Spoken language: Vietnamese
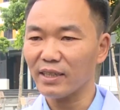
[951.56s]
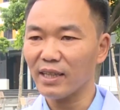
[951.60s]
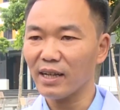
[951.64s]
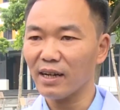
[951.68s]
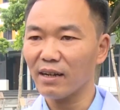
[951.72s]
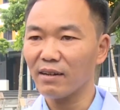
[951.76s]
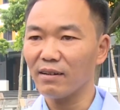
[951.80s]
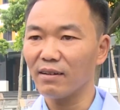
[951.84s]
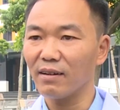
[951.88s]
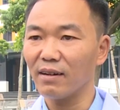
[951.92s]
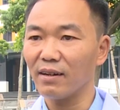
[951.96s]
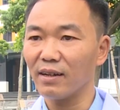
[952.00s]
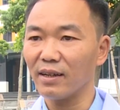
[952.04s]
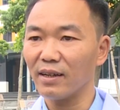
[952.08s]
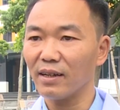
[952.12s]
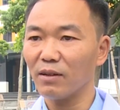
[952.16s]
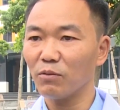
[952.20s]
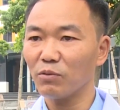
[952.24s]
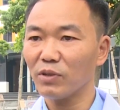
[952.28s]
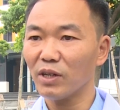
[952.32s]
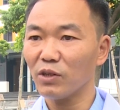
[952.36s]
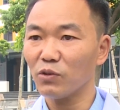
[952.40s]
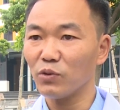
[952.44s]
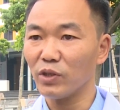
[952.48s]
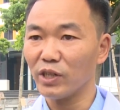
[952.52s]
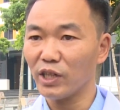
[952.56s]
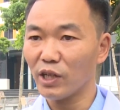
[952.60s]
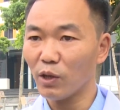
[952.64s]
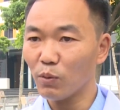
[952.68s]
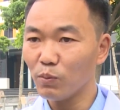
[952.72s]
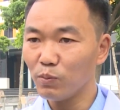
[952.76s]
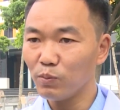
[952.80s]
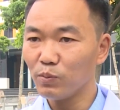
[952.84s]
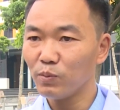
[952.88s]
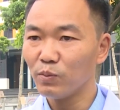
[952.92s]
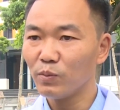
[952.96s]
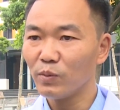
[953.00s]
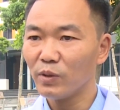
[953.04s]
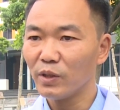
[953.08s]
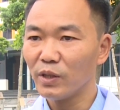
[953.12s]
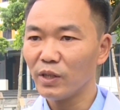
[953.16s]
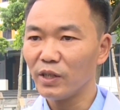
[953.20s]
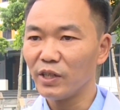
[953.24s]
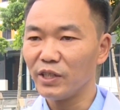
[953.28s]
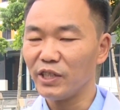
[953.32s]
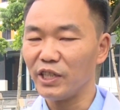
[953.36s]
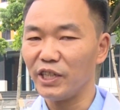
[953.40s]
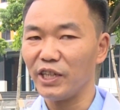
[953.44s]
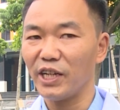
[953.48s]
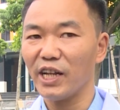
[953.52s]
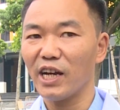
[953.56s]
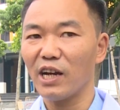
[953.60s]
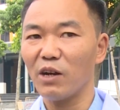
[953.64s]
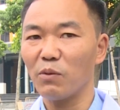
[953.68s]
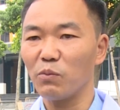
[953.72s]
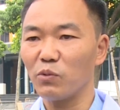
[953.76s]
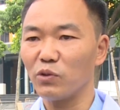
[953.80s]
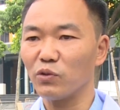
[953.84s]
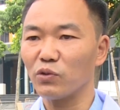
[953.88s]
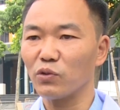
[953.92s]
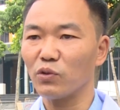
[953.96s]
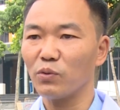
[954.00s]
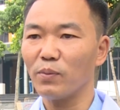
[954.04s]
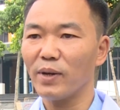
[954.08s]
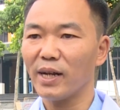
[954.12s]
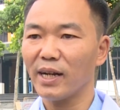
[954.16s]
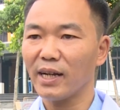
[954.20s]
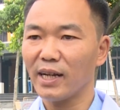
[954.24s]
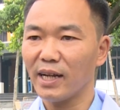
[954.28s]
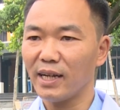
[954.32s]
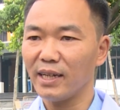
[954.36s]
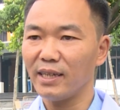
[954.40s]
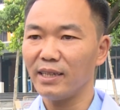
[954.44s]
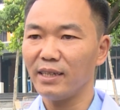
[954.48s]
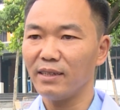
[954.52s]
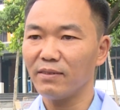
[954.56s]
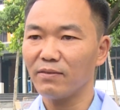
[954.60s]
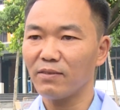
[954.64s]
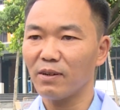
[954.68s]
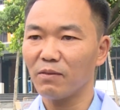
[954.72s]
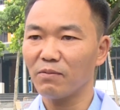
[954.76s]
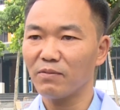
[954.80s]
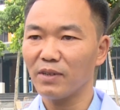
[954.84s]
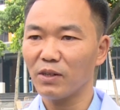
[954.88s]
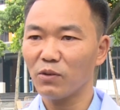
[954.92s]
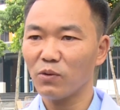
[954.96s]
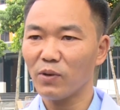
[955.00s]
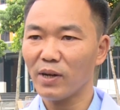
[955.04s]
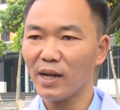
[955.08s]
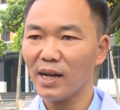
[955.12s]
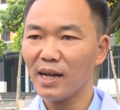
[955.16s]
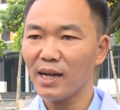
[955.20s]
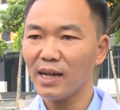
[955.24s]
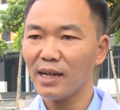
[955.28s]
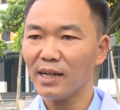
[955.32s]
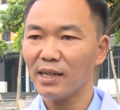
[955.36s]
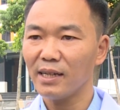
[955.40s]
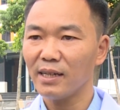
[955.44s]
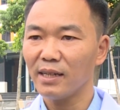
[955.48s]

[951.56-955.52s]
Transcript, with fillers: Tăng cường công tác truyền thông, chỉ đạo một số ban ngành như phòng văn hóa,